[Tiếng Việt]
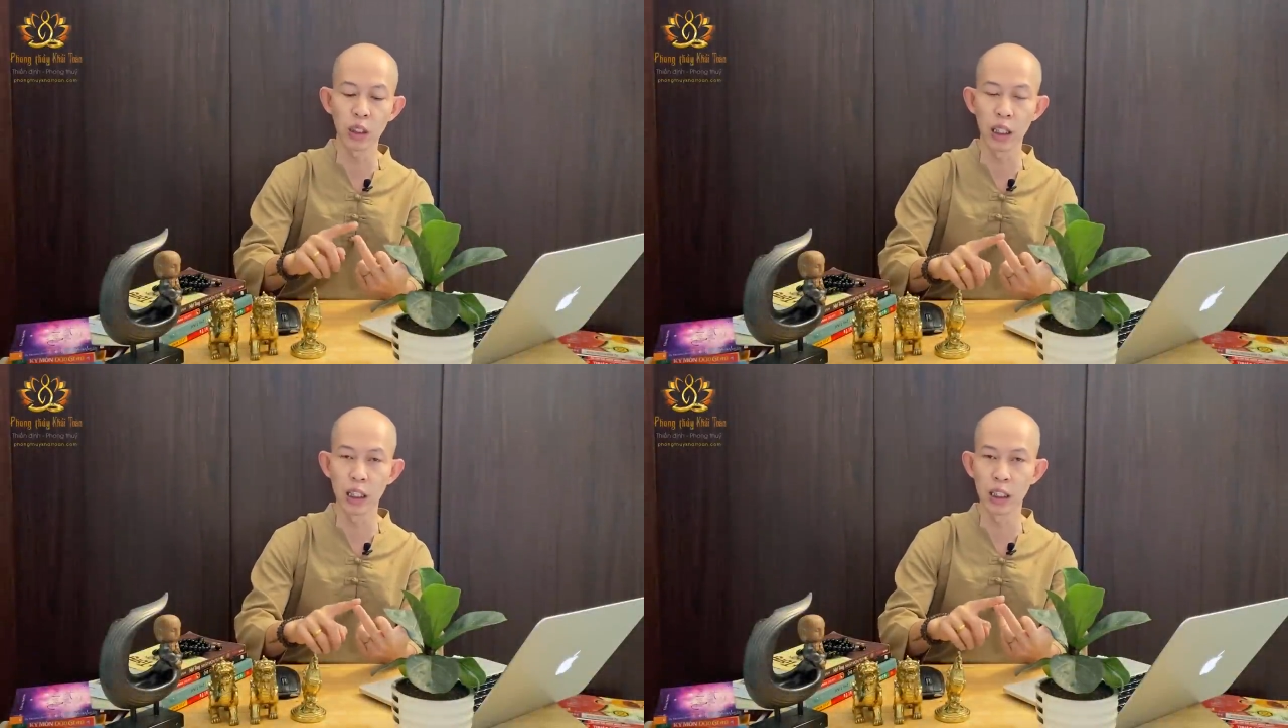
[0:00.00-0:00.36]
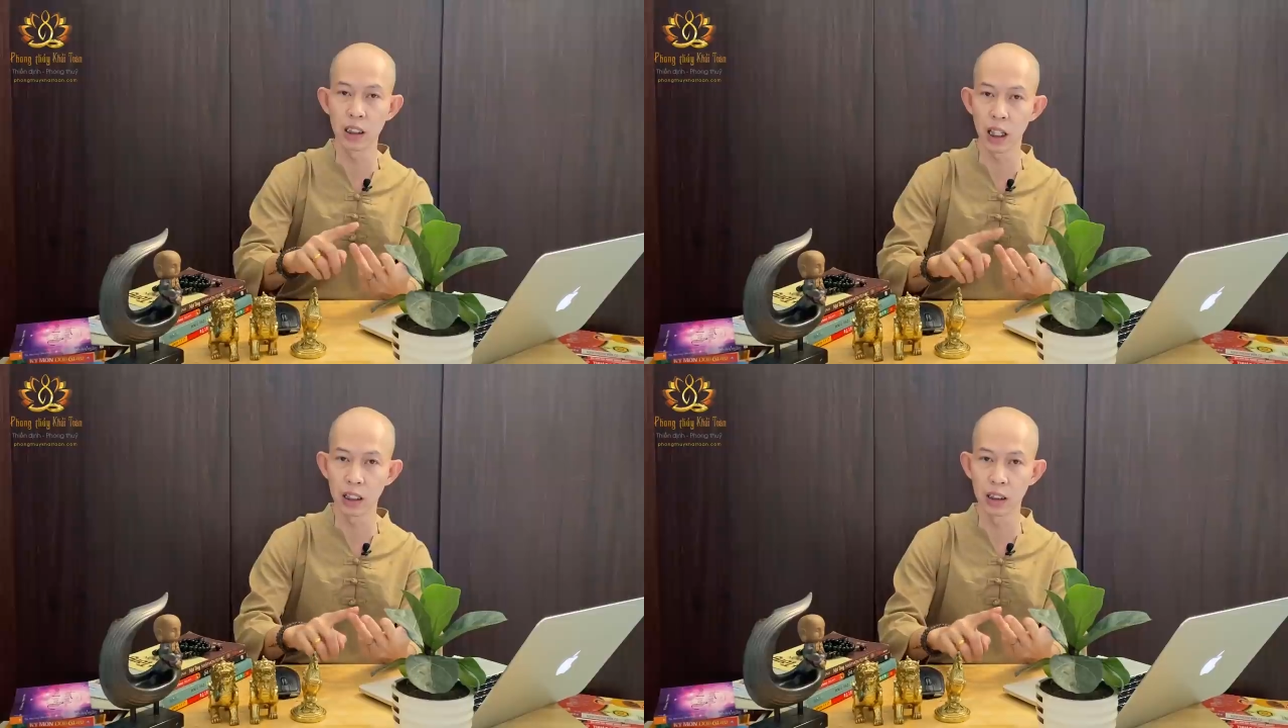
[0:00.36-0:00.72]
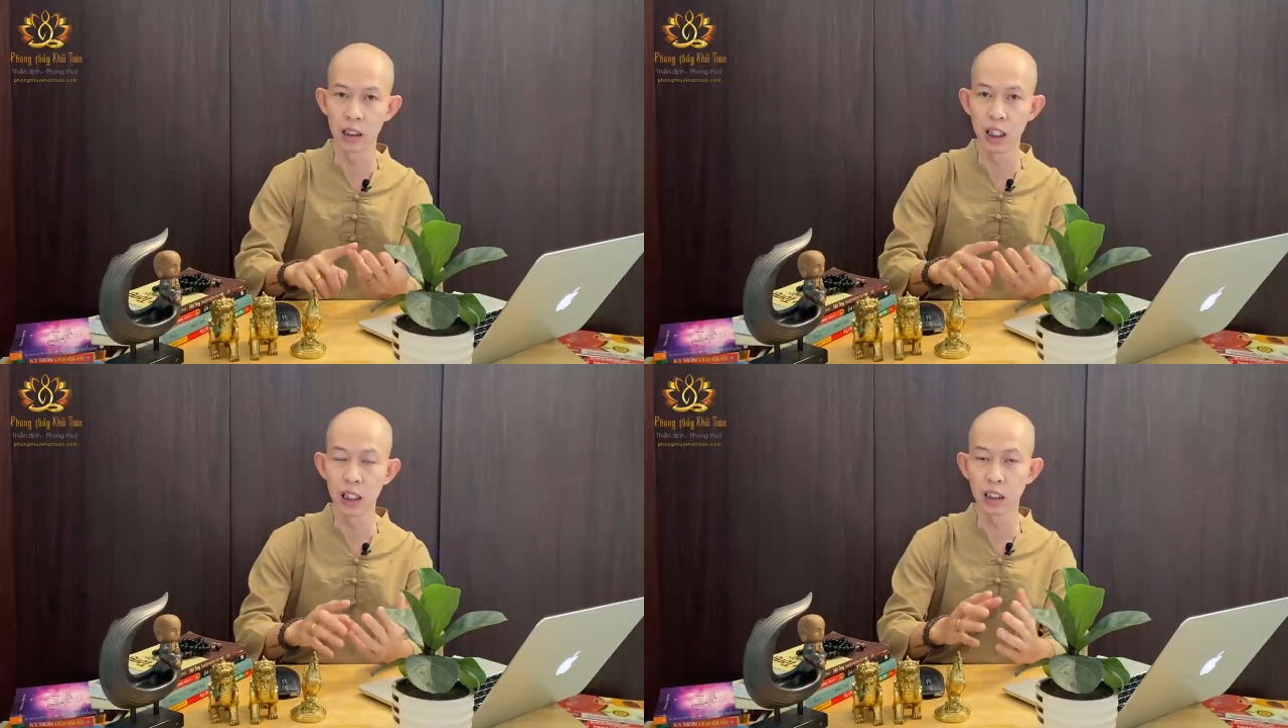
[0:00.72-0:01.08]
Tỵ, Thìn
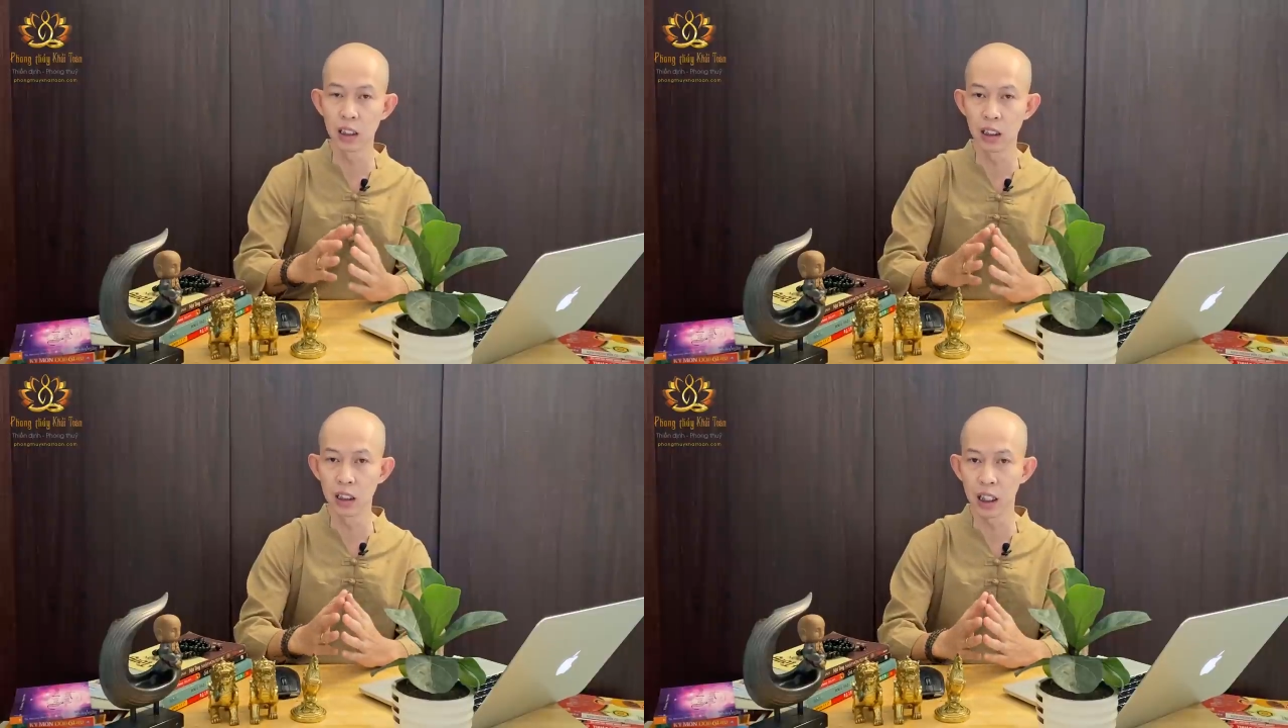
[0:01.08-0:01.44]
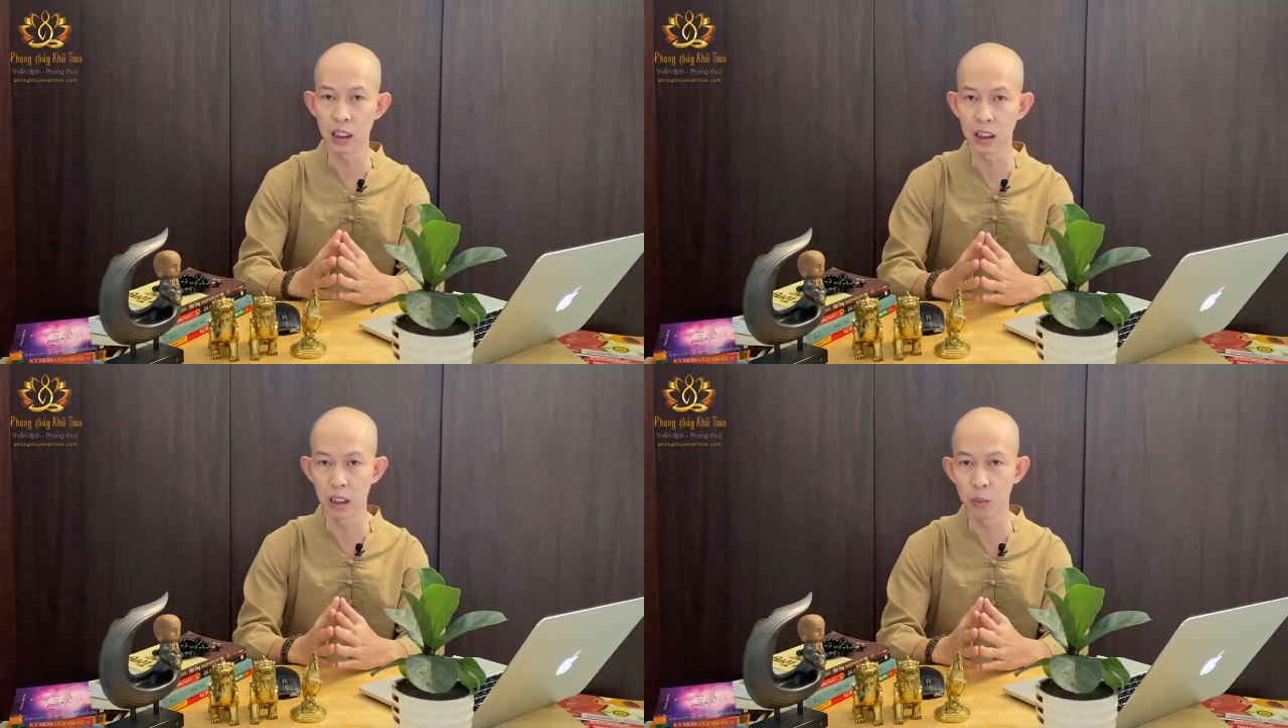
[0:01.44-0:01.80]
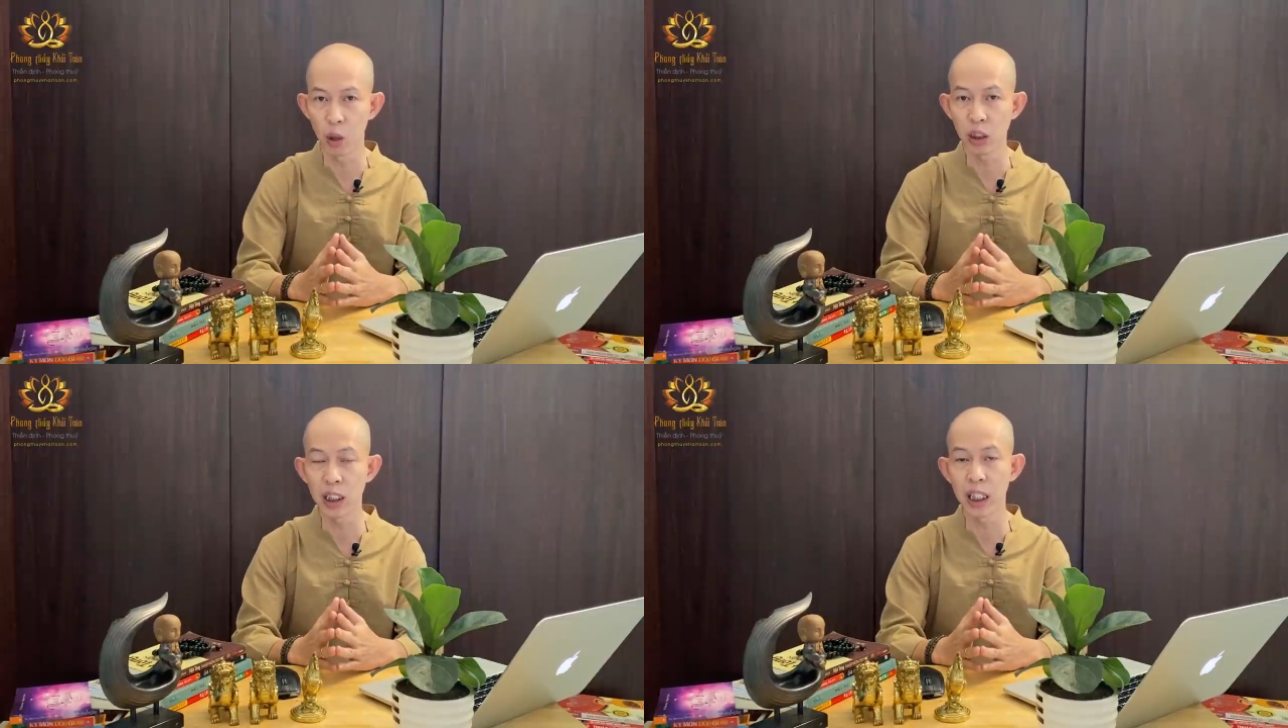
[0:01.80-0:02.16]
thường là những
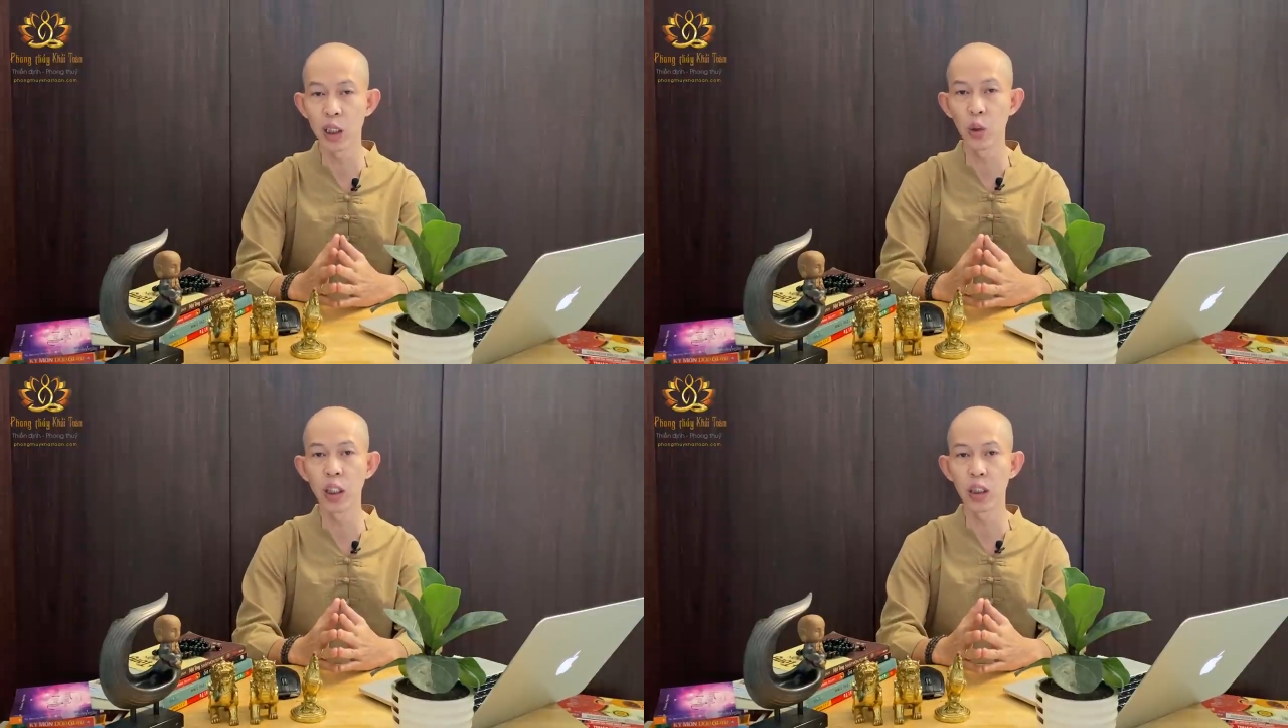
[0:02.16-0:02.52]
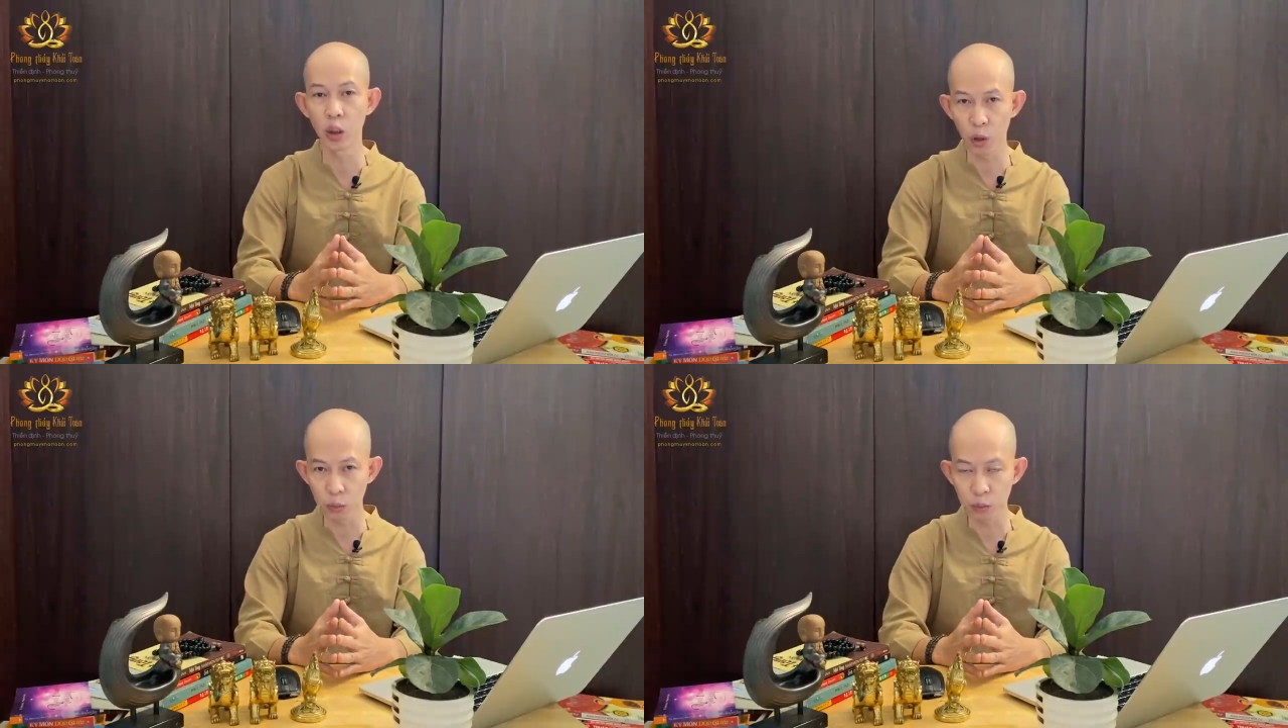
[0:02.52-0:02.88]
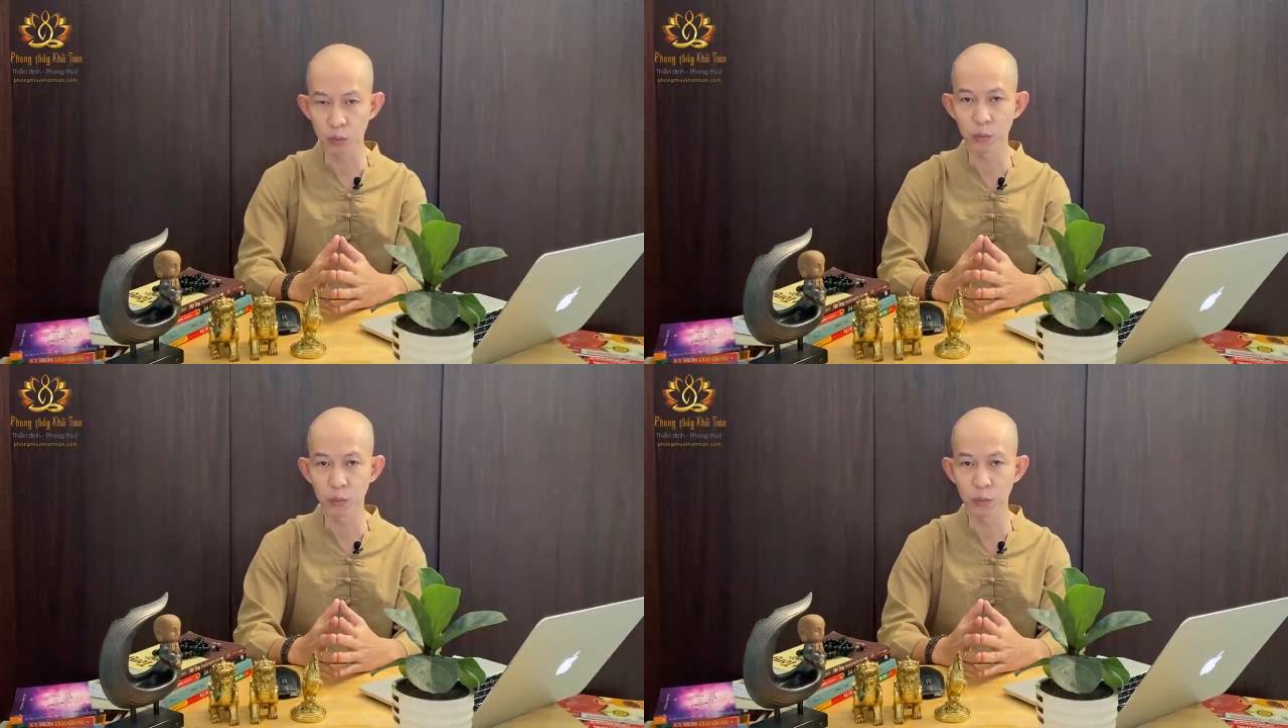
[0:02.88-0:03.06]
mối xe duyên tốt.